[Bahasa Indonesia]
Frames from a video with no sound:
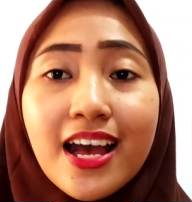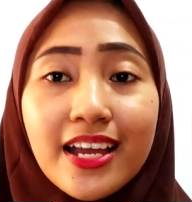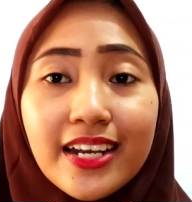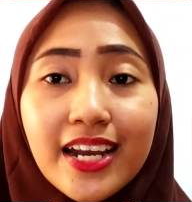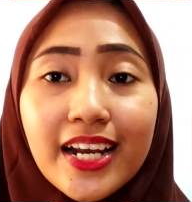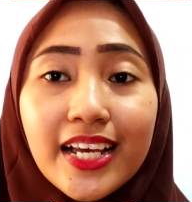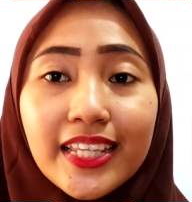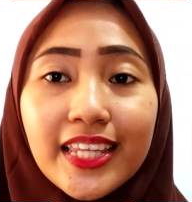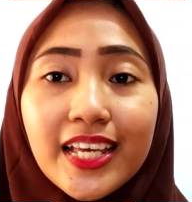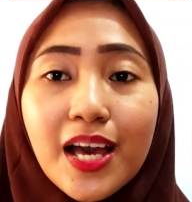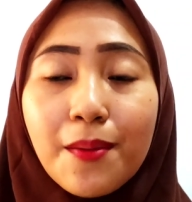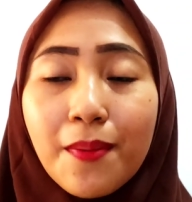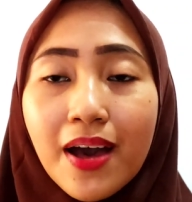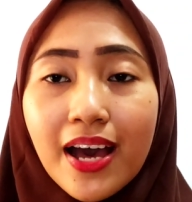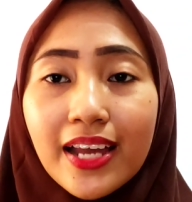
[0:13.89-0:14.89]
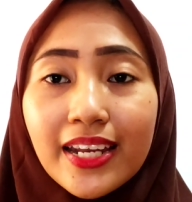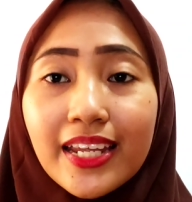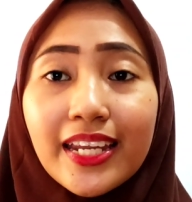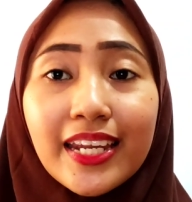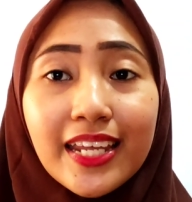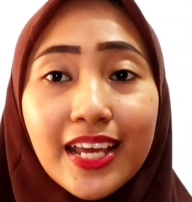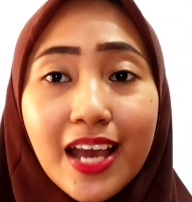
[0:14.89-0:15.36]
Dan ketiga bahan
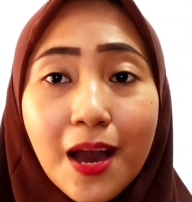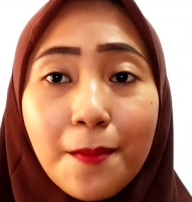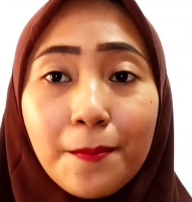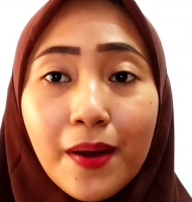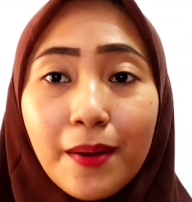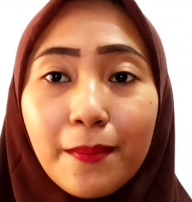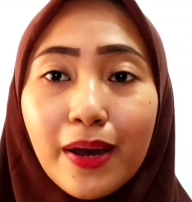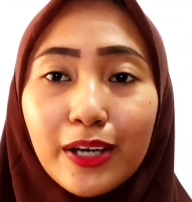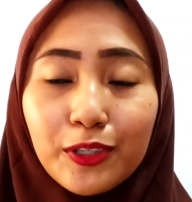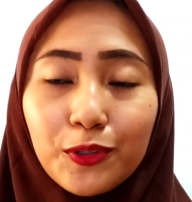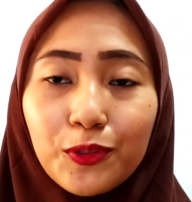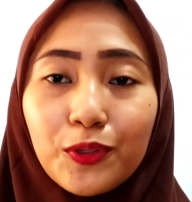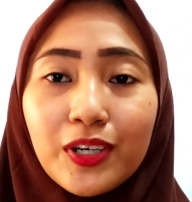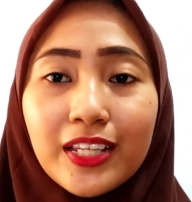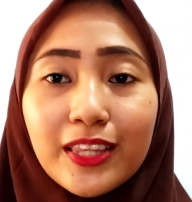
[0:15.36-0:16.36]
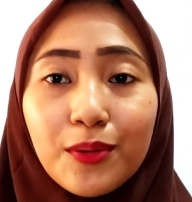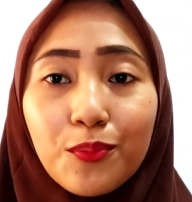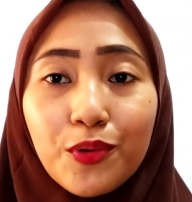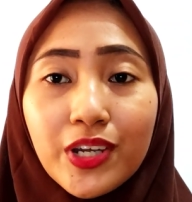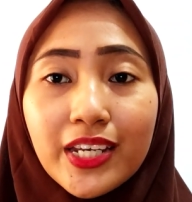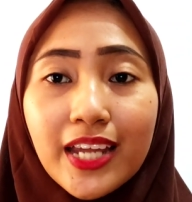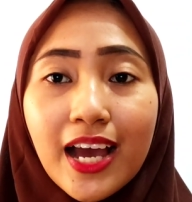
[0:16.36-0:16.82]
ini gampang banget untuk
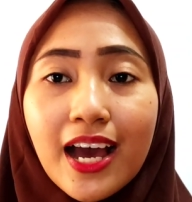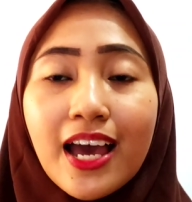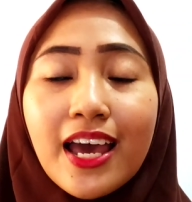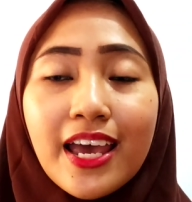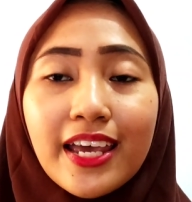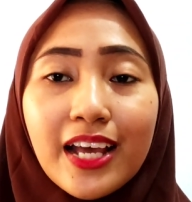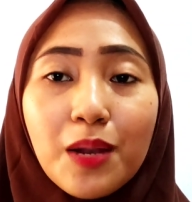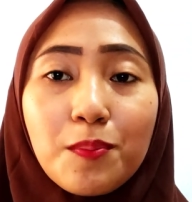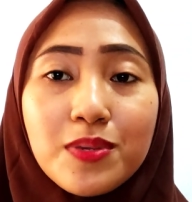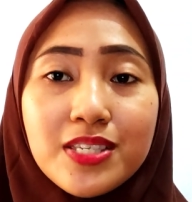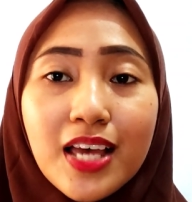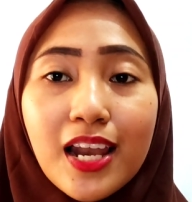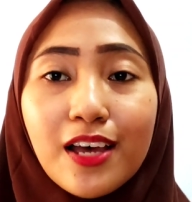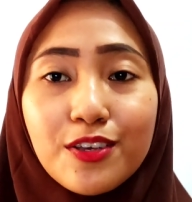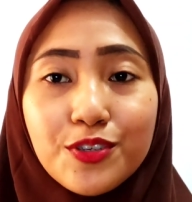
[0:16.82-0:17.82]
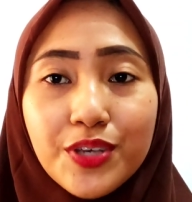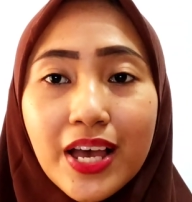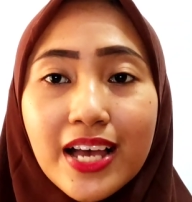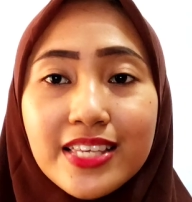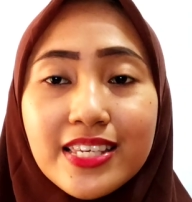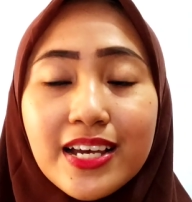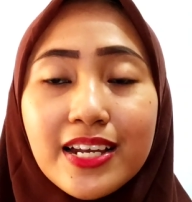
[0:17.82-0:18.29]
ditemuinnya. Kalian bisa langsung
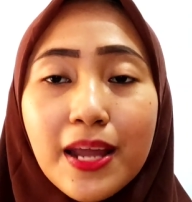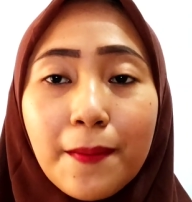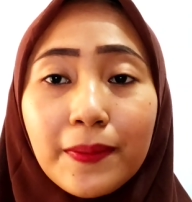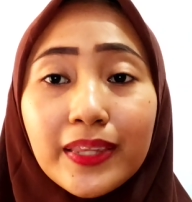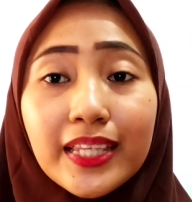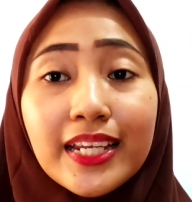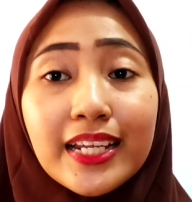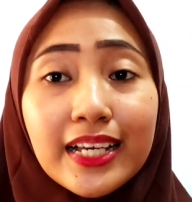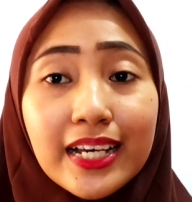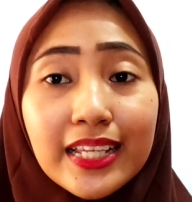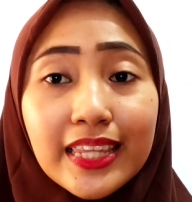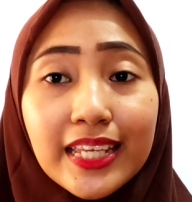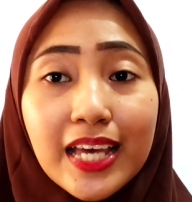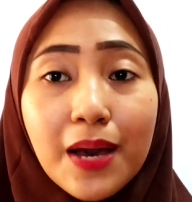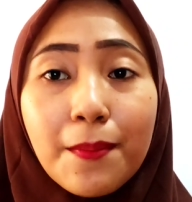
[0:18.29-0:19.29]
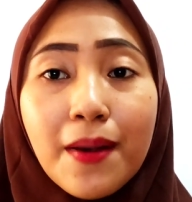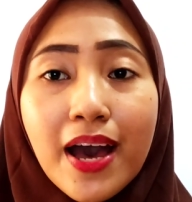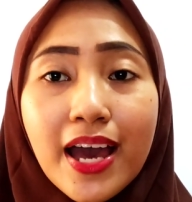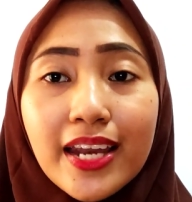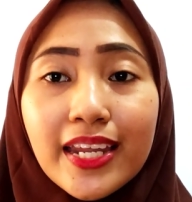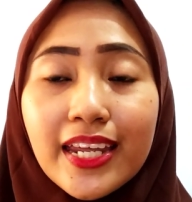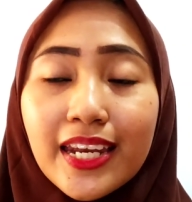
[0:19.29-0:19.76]
aja dapetin ketiga
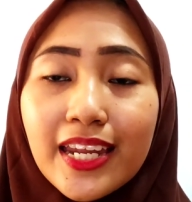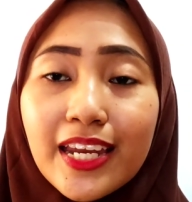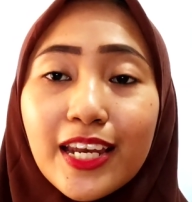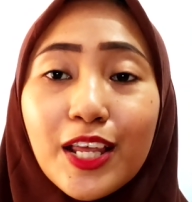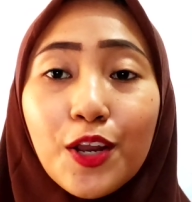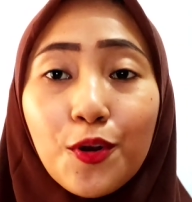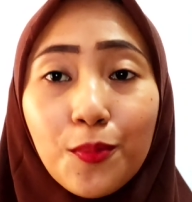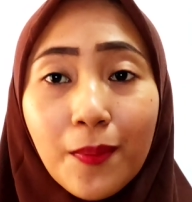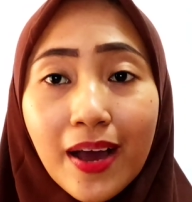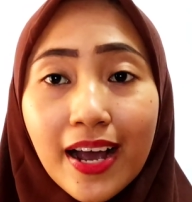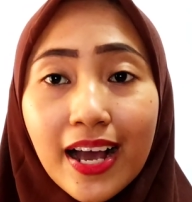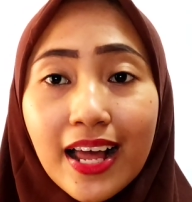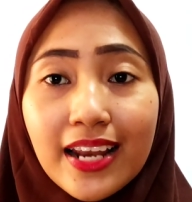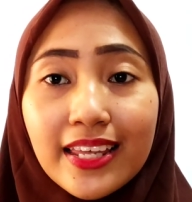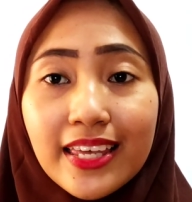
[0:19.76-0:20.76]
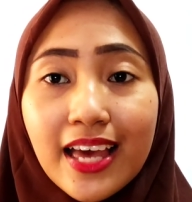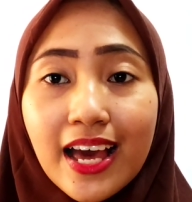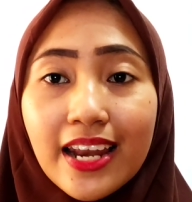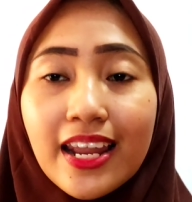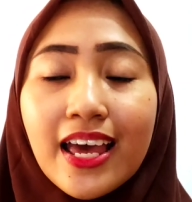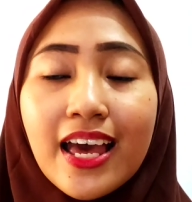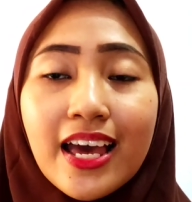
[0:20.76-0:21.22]
bahan ini di rumah
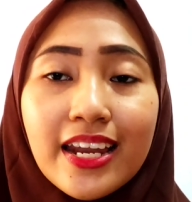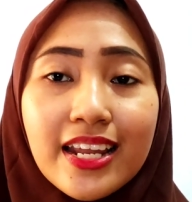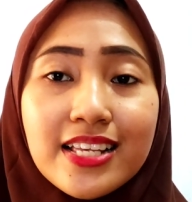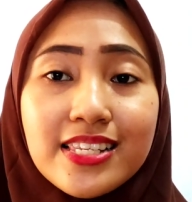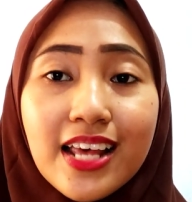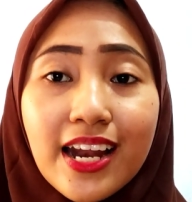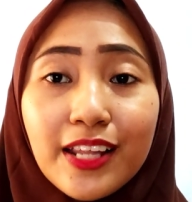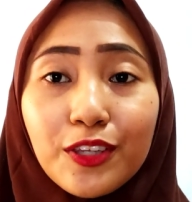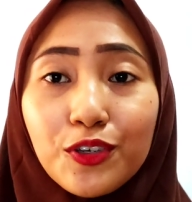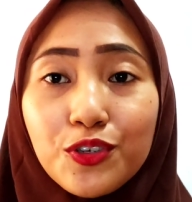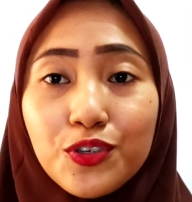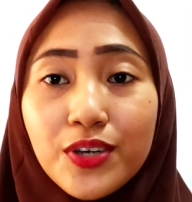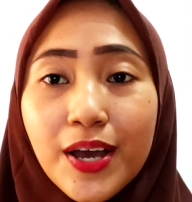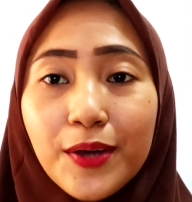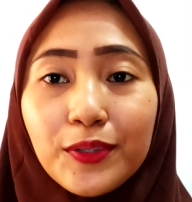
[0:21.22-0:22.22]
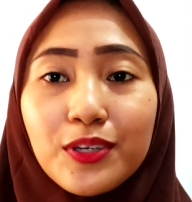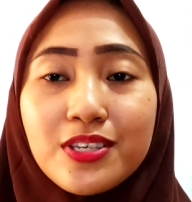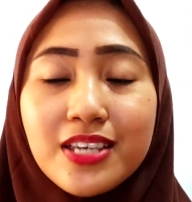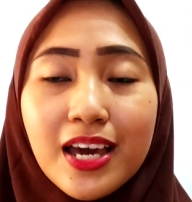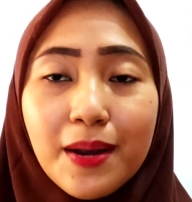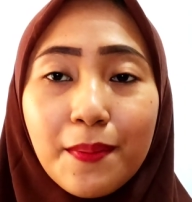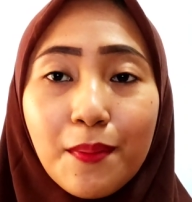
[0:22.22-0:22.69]
kalian. Dan selain itu juga untuk
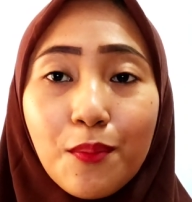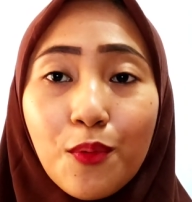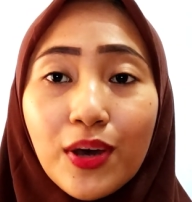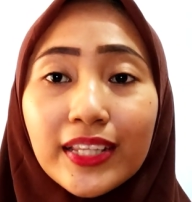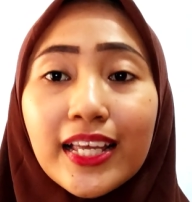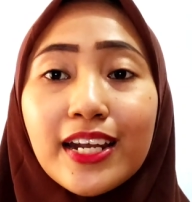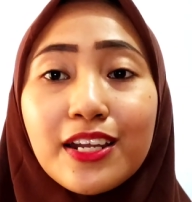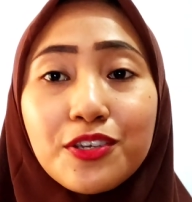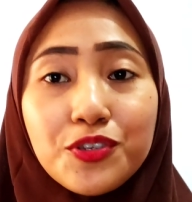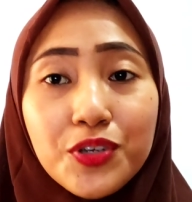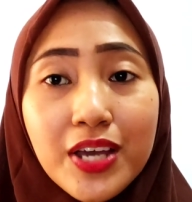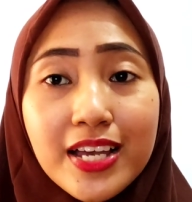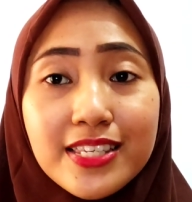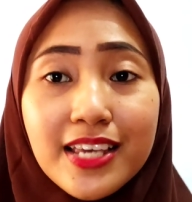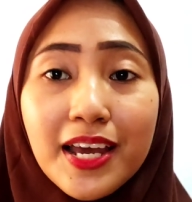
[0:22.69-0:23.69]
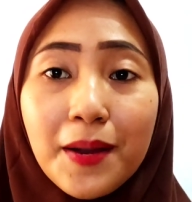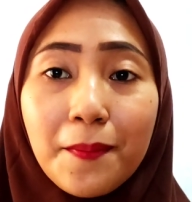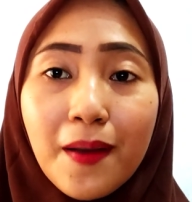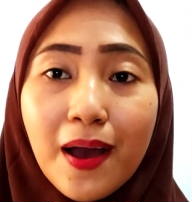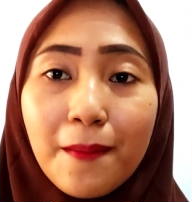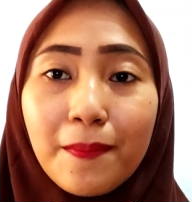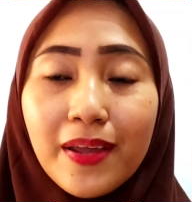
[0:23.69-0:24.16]
cara pembuatan dan juga cara
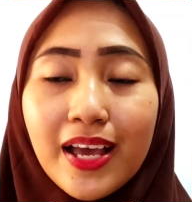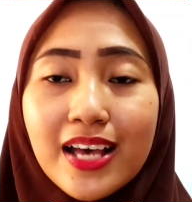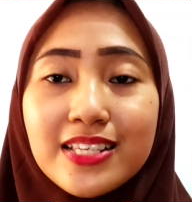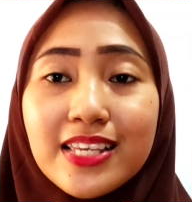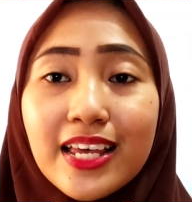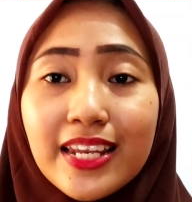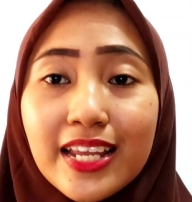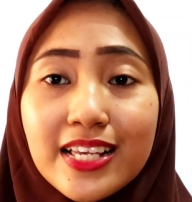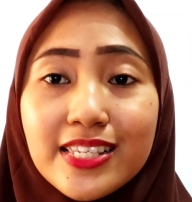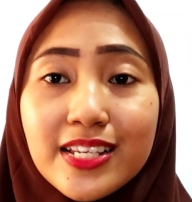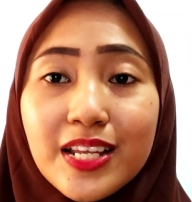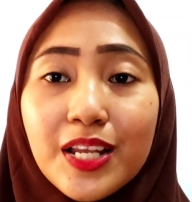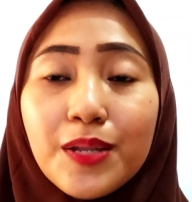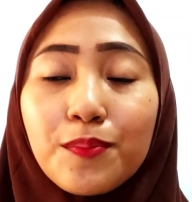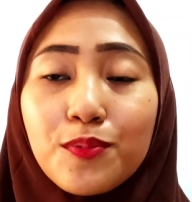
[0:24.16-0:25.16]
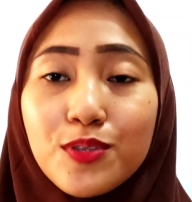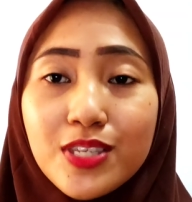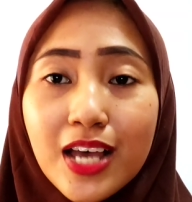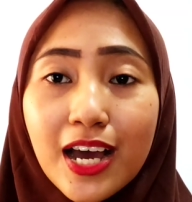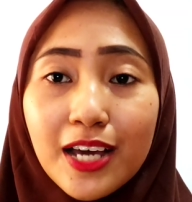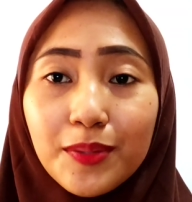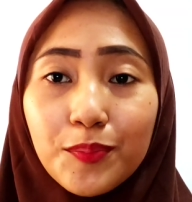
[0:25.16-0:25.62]
pengaplikasiannya sendiri pun
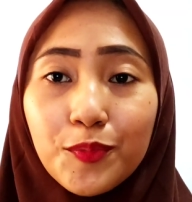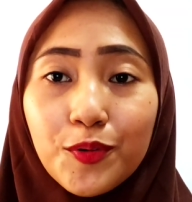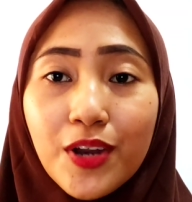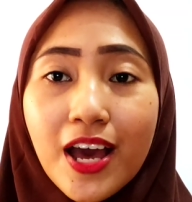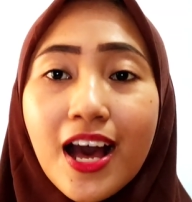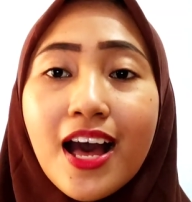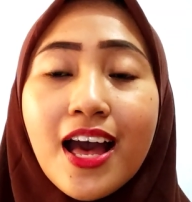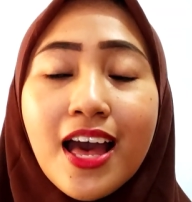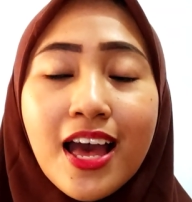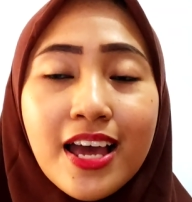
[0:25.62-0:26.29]
sangat mudah.